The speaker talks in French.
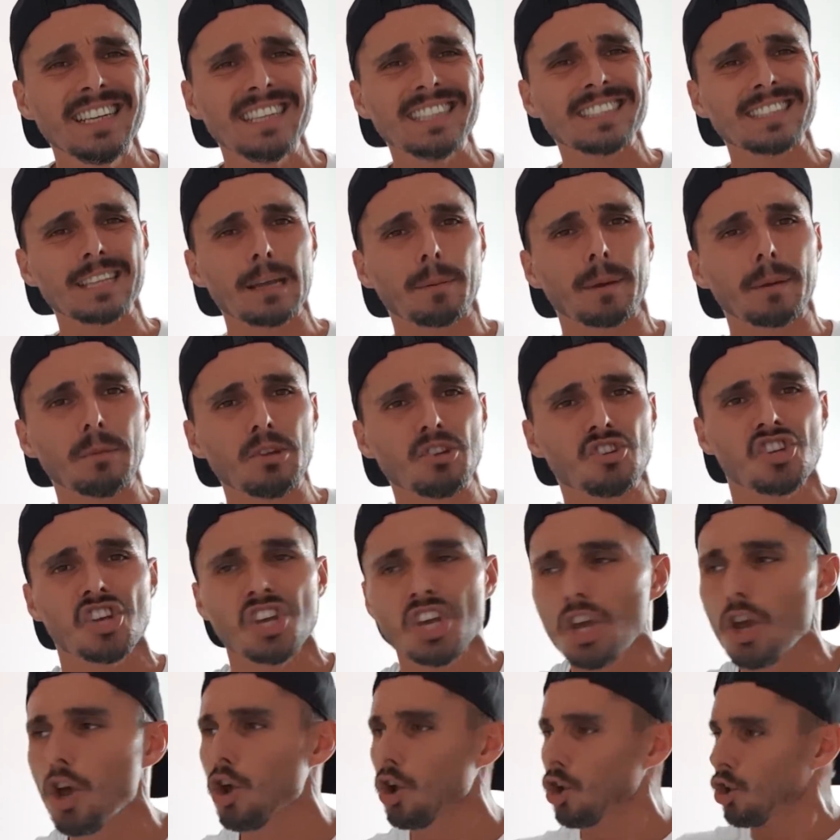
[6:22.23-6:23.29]
Cet
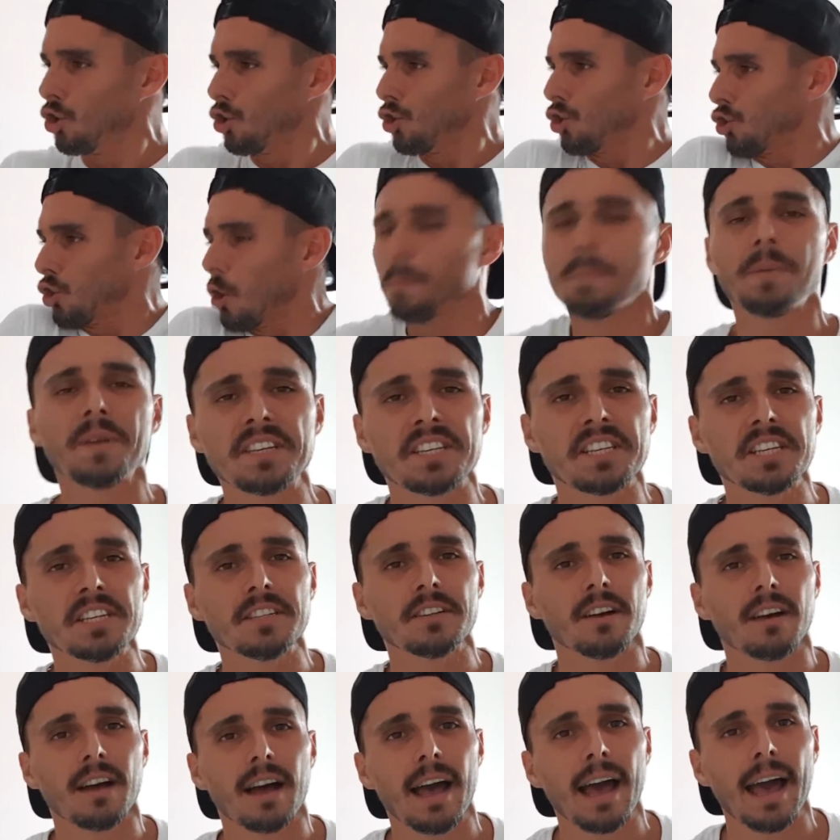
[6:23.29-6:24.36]
après-midi, je
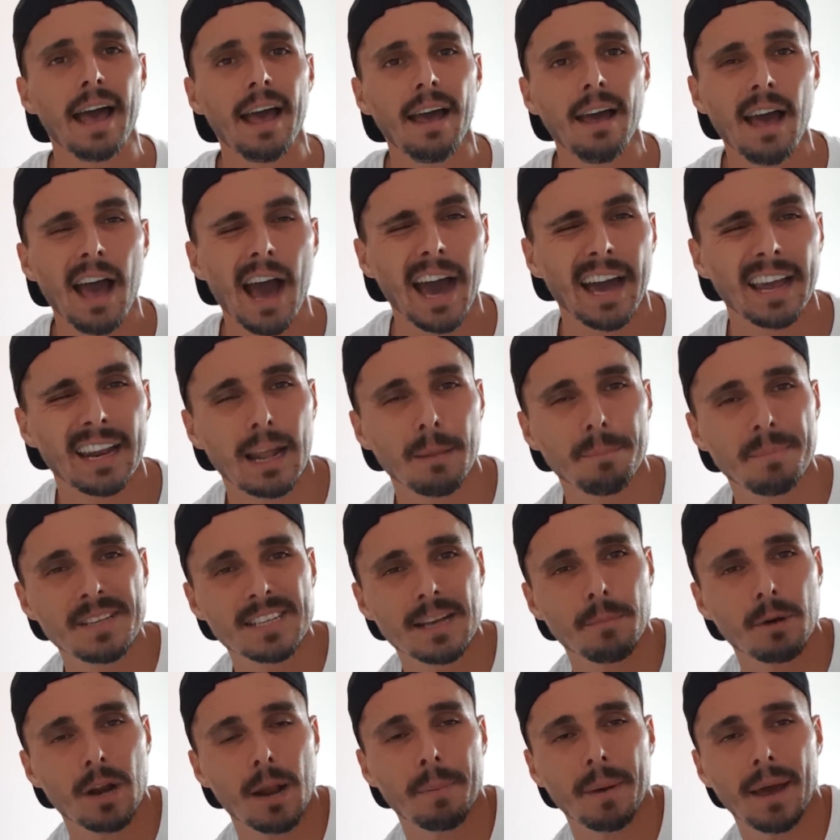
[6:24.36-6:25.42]
piscine. Hein allez, la bise,
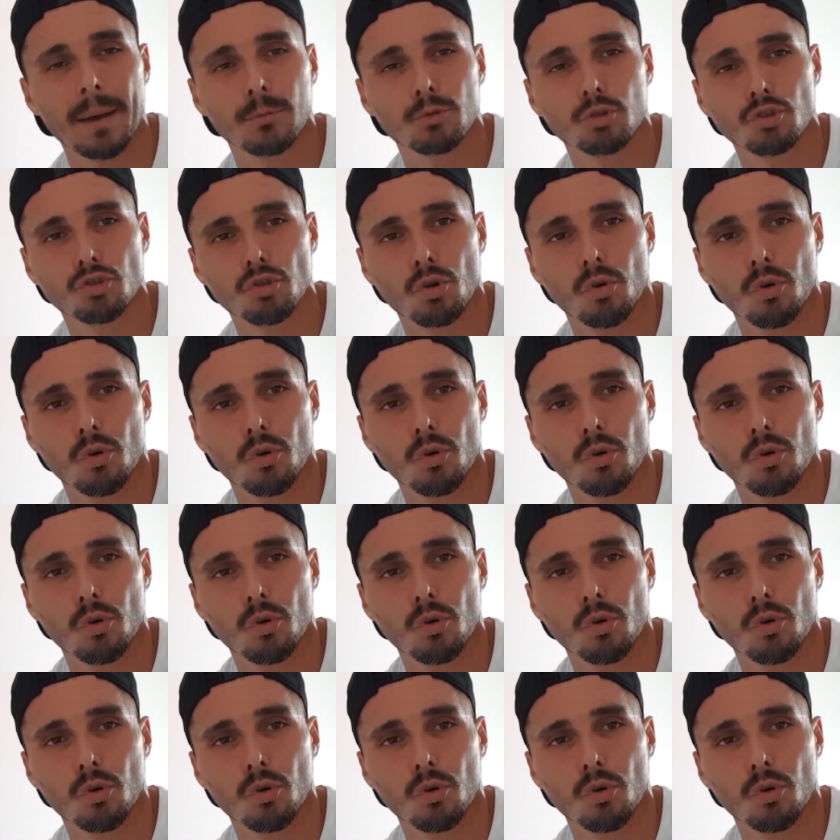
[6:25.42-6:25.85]
à bon après-midi, ciao,